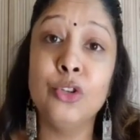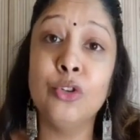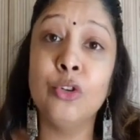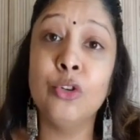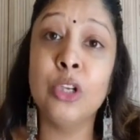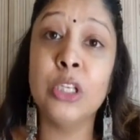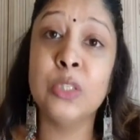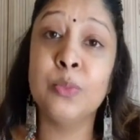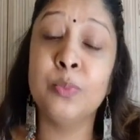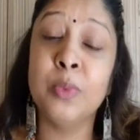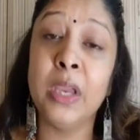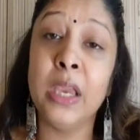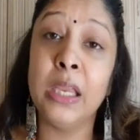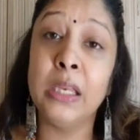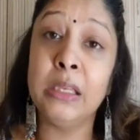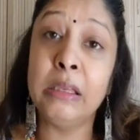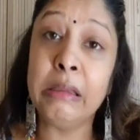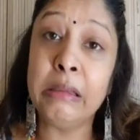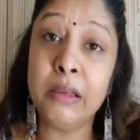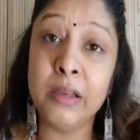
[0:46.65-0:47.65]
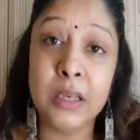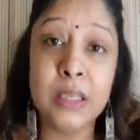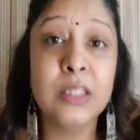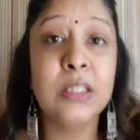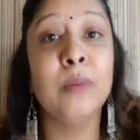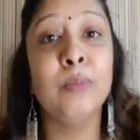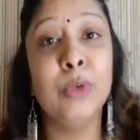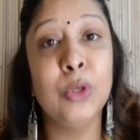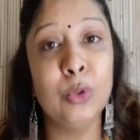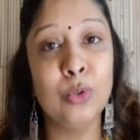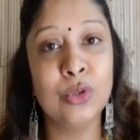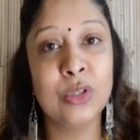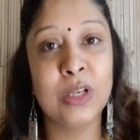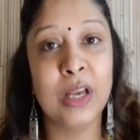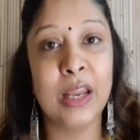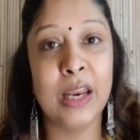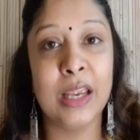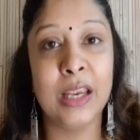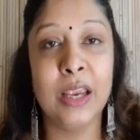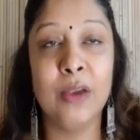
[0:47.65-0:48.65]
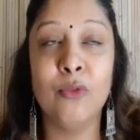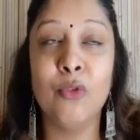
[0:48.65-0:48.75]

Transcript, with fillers: जो इसमें इंग्रेडिएंट्स हम यूज करेंगे